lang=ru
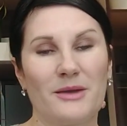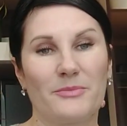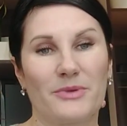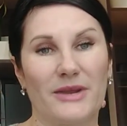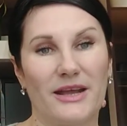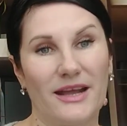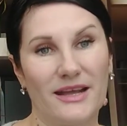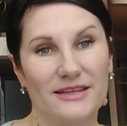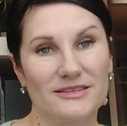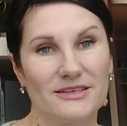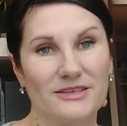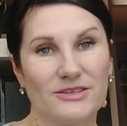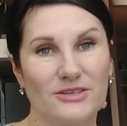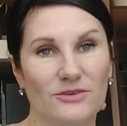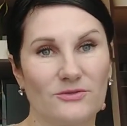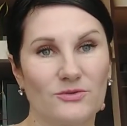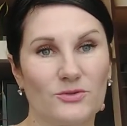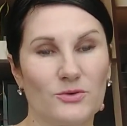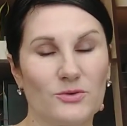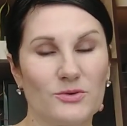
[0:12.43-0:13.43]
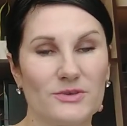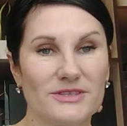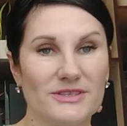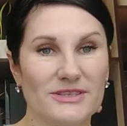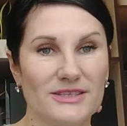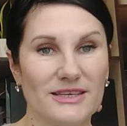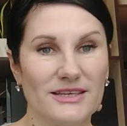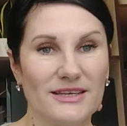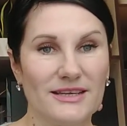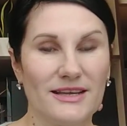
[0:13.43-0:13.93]
Проходите в
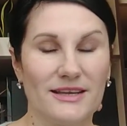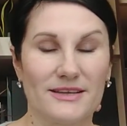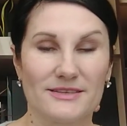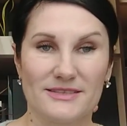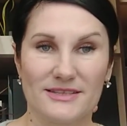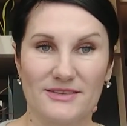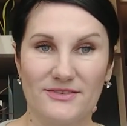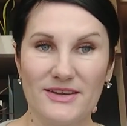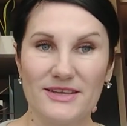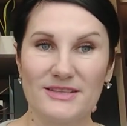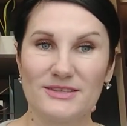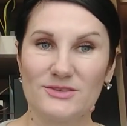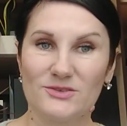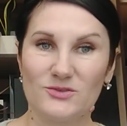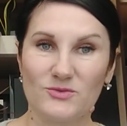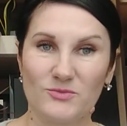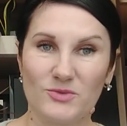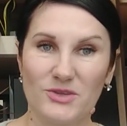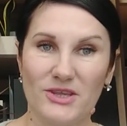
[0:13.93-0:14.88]
гости, оставайтесь у